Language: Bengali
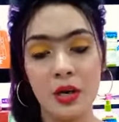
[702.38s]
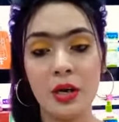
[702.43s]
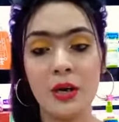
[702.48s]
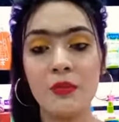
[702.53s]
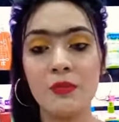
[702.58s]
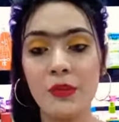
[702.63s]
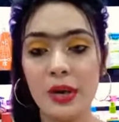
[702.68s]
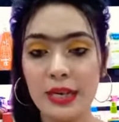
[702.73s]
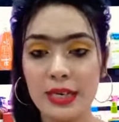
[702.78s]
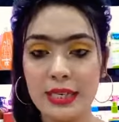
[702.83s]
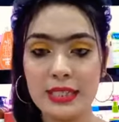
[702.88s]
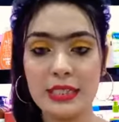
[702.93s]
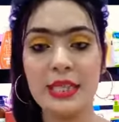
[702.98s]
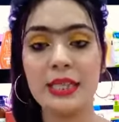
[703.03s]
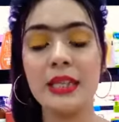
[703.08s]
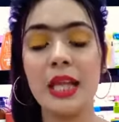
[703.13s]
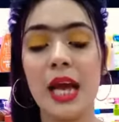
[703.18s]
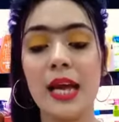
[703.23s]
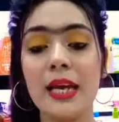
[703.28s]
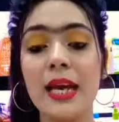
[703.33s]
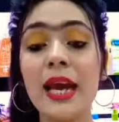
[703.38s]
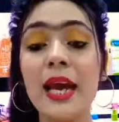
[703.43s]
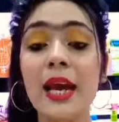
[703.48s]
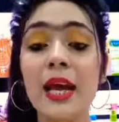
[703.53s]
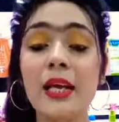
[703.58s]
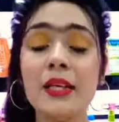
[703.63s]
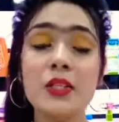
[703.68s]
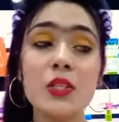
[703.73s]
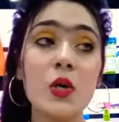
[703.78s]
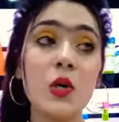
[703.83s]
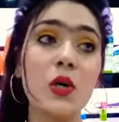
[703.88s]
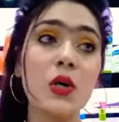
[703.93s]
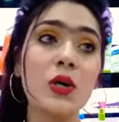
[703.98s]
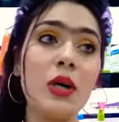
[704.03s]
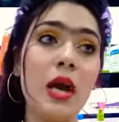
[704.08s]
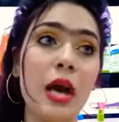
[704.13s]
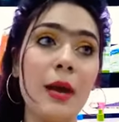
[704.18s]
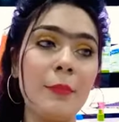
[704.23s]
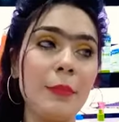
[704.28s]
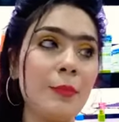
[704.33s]
ভ্যারিয়েশন থাকে সো
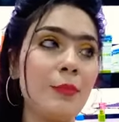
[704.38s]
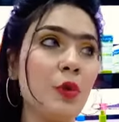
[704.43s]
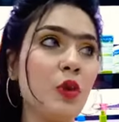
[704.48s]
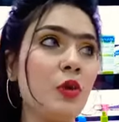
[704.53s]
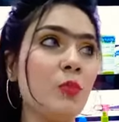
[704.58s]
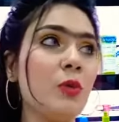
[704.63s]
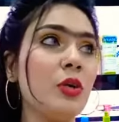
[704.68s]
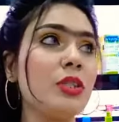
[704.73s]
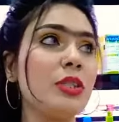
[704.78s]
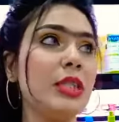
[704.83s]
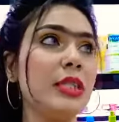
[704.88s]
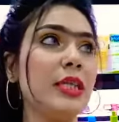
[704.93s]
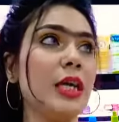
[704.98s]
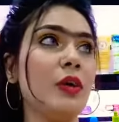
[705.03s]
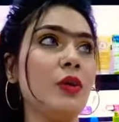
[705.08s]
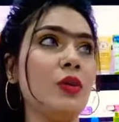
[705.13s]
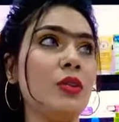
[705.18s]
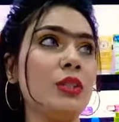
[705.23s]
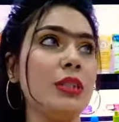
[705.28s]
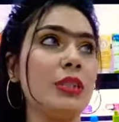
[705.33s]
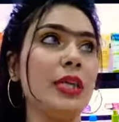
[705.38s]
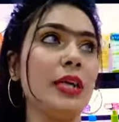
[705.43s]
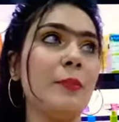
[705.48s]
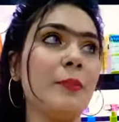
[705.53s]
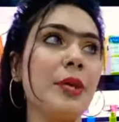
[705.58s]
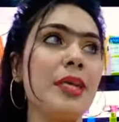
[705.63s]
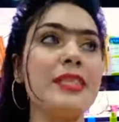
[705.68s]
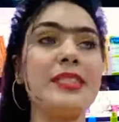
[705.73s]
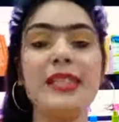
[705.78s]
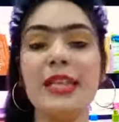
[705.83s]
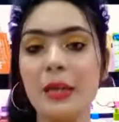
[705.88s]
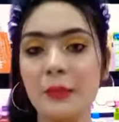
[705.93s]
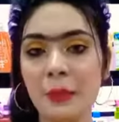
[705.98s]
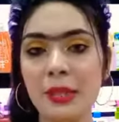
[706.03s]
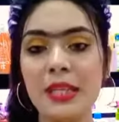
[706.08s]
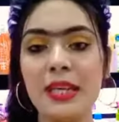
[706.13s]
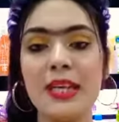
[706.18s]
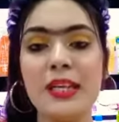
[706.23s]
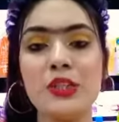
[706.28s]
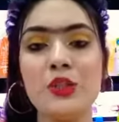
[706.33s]
আমি বলবো যেটা হচ্ছে আমরা
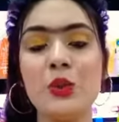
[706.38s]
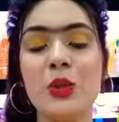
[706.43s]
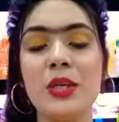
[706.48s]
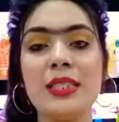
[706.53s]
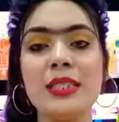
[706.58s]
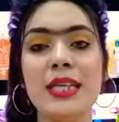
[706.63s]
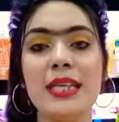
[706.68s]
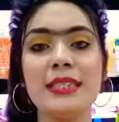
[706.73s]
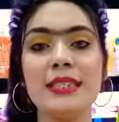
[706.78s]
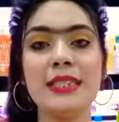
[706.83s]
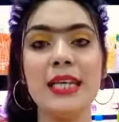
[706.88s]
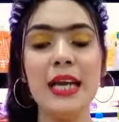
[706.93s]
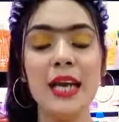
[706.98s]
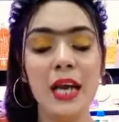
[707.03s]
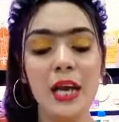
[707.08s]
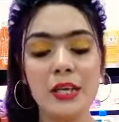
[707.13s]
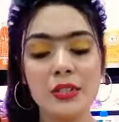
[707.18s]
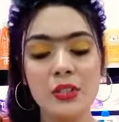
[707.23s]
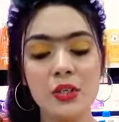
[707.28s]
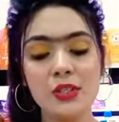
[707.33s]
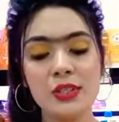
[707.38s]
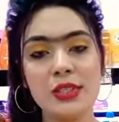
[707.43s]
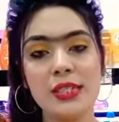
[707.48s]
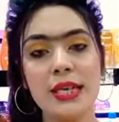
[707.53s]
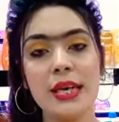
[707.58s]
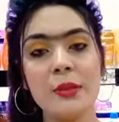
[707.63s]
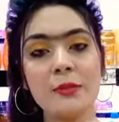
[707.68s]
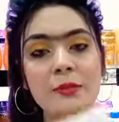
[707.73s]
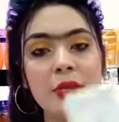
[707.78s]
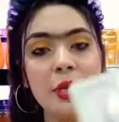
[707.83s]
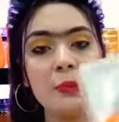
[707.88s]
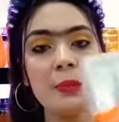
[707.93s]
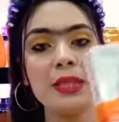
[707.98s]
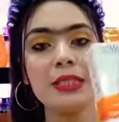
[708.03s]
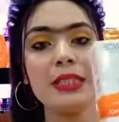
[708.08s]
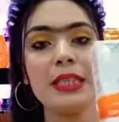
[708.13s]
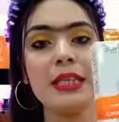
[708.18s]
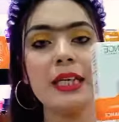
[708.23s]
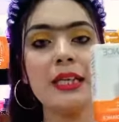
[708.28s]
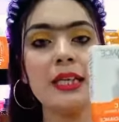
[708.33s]
সেরামের দিকে চলে যাচ্ছি সো সেরামটা আমরা
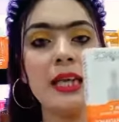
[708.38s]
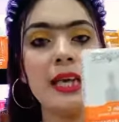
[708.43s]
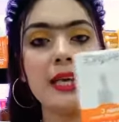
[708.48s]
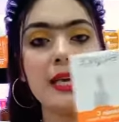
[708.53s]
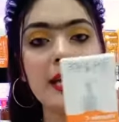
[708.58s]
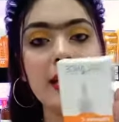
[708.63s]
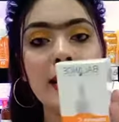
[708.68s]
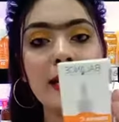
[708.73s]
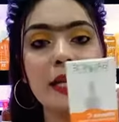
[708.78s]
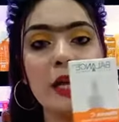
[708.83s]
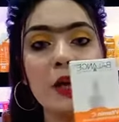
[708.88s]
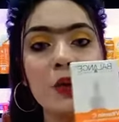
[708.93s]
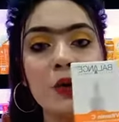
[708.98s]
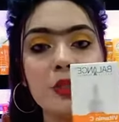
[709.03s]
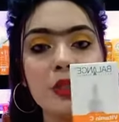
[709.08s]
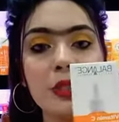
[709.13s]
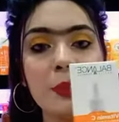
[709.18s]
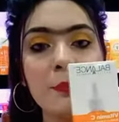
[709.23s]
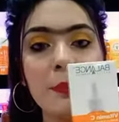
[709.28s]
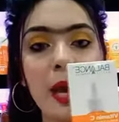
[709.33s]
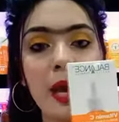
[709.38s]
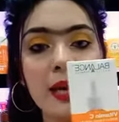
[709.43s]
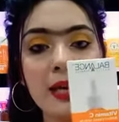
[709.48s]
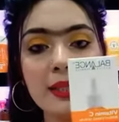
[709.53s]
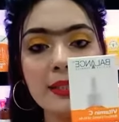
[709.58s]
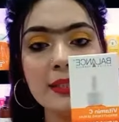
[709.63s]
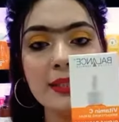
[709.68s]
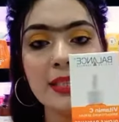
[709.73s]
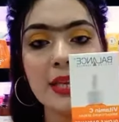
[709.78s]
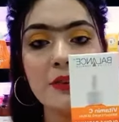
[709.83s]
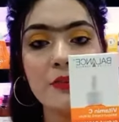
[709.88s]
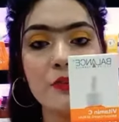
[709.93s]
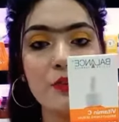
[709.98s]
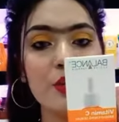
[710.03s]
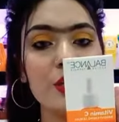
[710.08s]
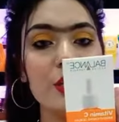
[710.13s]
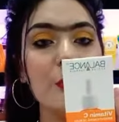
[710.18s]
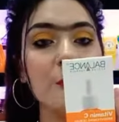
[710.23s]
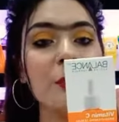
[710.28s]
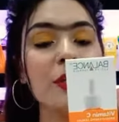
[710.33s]
যেটা দেখি এটা হচ্ছে ব্যালেন্সের
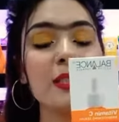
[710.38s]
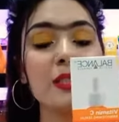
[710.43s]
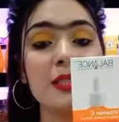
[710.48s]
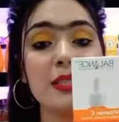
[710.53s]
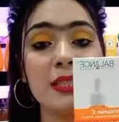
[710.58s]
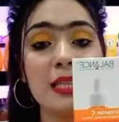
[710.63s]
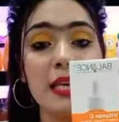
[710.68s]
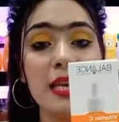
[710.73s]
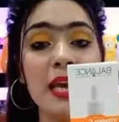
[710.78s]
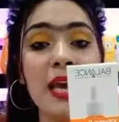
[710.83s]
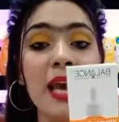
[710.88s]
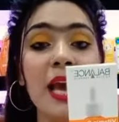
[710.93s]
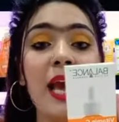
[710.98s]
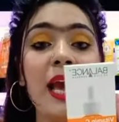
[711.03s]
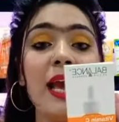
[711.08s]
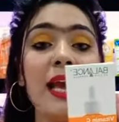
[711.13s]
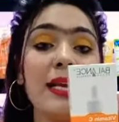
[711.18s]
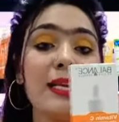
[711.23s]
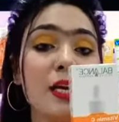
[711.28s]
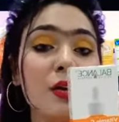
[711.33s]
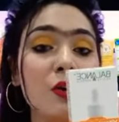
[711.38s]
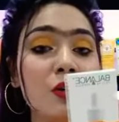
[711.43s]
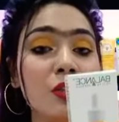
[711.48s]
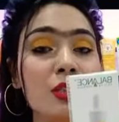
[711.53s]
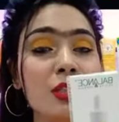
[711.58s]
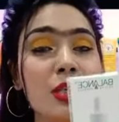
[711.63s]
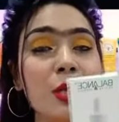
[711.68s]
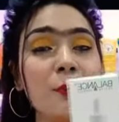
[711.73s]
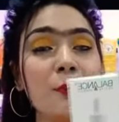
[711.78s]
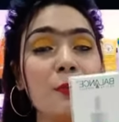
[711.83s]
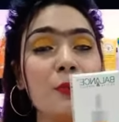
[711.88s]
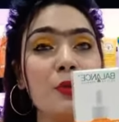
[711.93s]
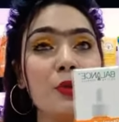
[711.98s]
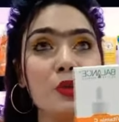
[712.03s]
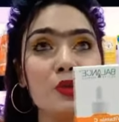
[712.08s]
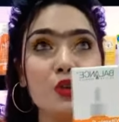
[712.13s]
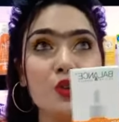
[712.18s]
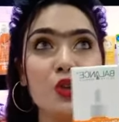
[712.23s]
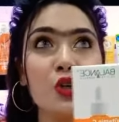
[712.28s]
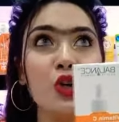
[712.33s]
ভিটামিন সি এটা হচ্ছে
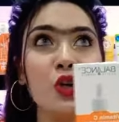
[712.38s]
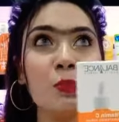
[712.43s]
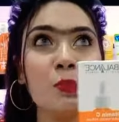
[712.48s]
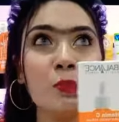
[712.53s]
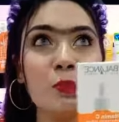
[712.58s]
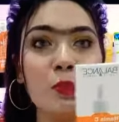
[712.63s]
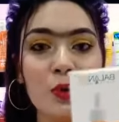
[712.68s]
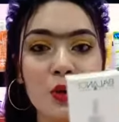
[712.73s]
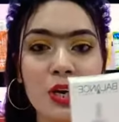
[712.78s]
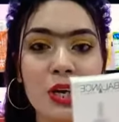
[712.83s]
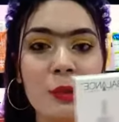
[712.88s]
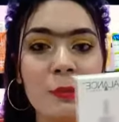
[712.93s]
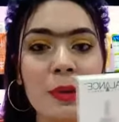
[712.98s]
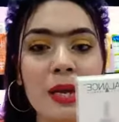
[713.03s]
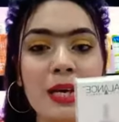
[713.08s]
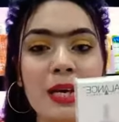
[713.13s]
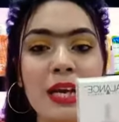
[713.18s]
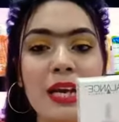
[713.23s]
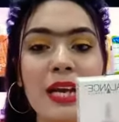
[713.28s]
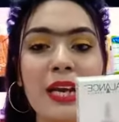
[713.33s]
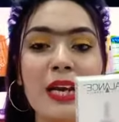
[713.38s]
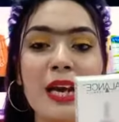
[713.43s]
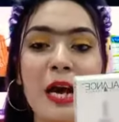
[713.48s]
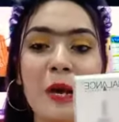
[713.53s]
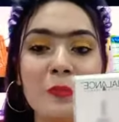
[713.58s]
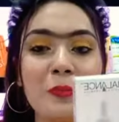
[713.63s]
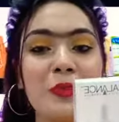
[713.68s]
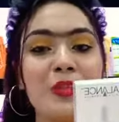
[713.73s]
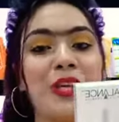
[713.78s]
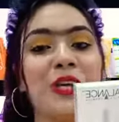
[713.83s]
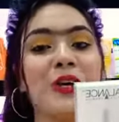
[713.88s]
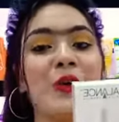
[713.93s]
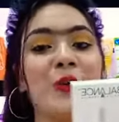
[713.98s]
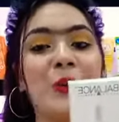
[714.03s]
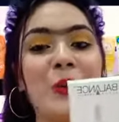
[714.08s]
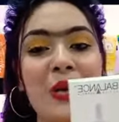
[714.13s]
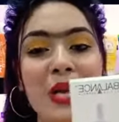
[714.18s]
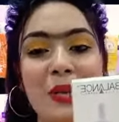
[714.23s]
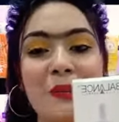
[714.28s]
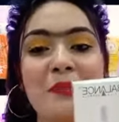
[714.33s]
প্রচুর পরিমাণে আপুদের
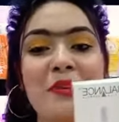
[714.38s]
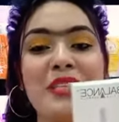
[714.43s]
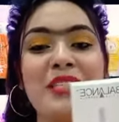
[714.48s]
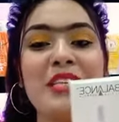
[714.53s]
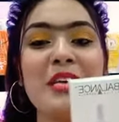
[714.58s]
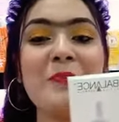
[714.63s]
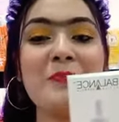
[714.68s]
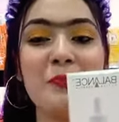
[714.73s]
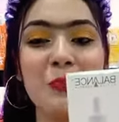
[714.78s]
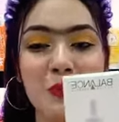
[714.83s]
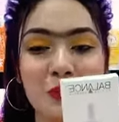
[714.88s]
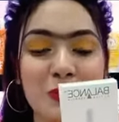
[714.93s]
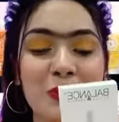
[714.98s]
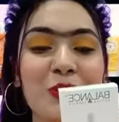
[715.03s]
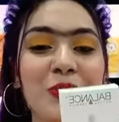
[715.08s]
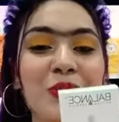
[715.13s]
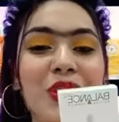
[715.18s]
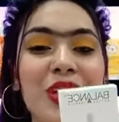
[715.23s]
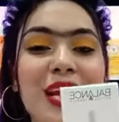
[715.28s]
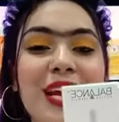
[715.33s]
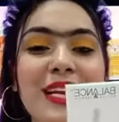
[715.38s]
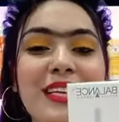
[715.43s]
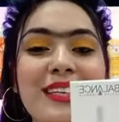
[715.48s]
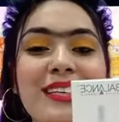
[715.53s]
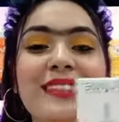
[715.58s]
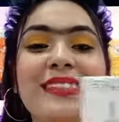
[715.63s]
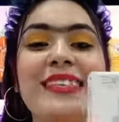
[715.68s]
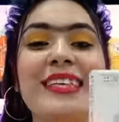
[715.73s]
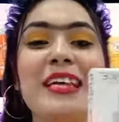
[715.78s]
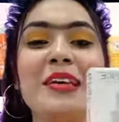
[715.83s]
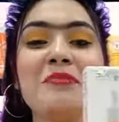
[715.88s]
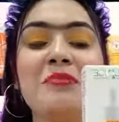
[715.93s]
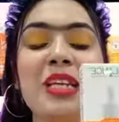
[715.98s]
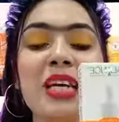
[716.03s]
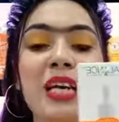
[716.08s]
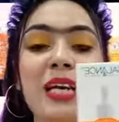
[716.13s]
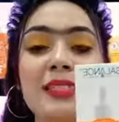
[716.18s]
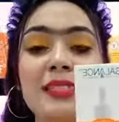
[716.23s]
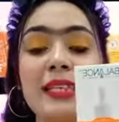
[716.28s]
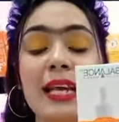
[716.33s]
অনেক বেশি পছন্দের একটা সেরাম
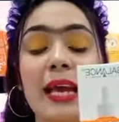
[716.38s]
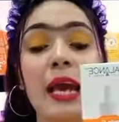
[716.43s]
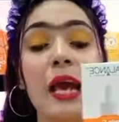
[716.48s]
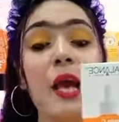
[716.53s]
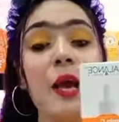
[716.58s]
ঠিক আছে